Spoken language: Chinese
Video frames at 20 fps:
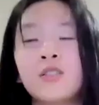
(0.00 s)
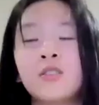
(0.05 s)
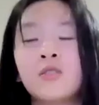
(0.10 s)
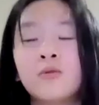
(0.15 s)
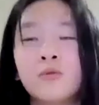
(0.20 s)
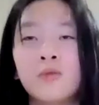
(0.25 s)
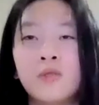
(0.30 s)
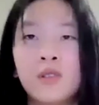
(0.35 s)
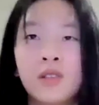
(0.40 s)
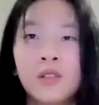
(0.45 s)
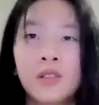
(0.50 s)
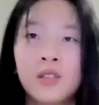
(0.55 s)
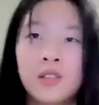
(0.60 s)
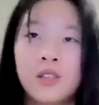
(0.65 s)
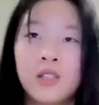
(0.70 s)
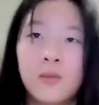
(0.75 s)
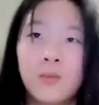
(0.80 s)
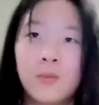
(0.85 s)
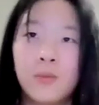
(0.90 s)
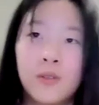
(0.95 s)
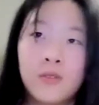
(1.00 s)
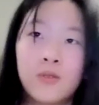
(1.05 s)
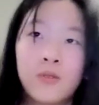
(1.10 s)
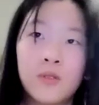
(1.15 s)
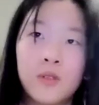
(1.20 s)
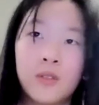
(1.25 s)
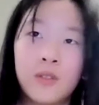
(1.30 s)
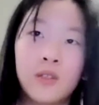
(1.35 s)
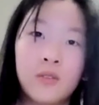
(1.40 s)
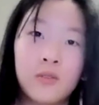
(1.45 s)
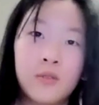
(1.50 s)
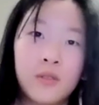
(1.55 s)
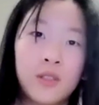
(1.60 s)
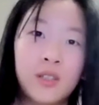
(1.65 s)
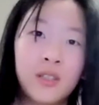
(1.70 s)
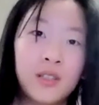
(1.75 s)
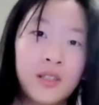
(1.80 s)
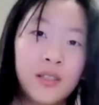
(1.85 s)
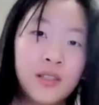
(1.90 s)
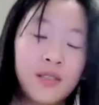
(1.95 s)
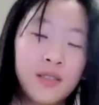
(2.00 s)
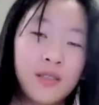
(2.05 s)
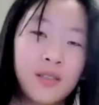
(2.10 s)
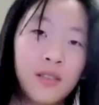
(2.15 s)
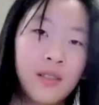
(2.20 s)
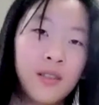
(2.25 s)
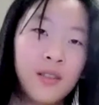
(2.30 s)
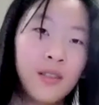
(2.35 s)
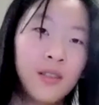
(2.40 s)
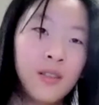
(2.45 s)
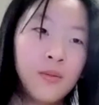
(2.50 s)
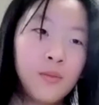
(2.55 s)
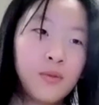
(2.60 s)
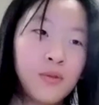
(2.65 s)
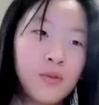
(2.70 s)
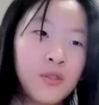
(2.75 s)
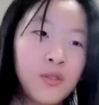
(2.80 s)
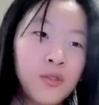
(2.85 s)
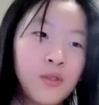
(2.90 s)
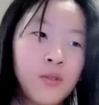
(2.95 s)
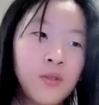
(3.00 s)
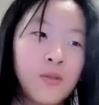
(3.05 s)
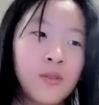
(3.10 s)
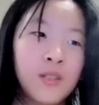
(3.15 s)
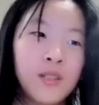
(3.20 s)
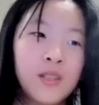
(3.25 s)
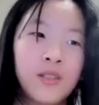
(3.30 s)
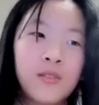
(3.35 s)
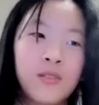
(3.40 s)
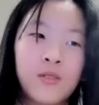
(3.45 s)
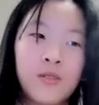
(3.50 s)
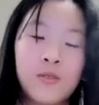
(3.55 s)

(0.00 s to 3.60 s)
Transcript: 生物课解剖过牛心，不是活的